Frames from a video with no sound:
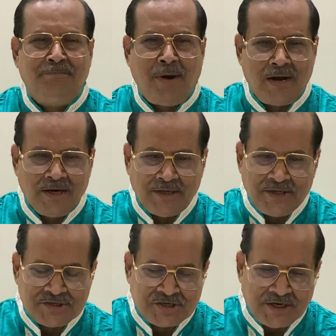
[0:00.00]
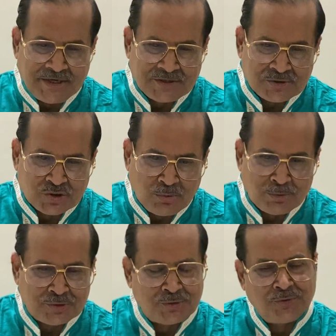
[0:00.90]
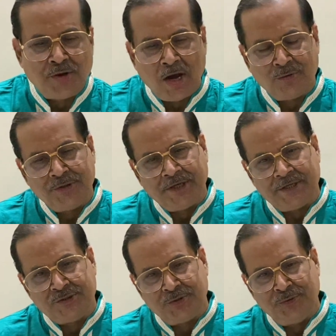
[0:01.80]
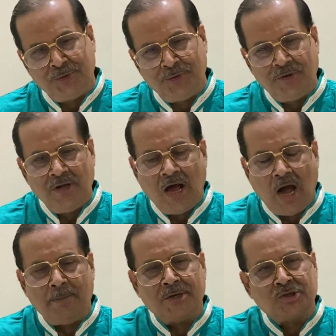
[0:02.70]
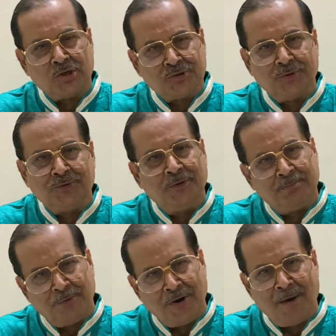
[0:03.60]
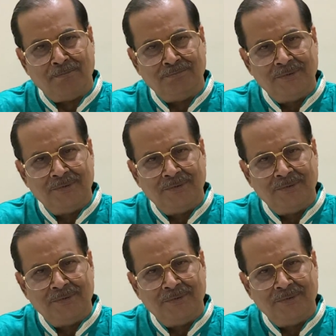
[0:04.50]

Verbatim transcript: বাংলাদেশের সমস্ত নাগরিকের জন্য আমার সশ্রদ্ধ প্রণাম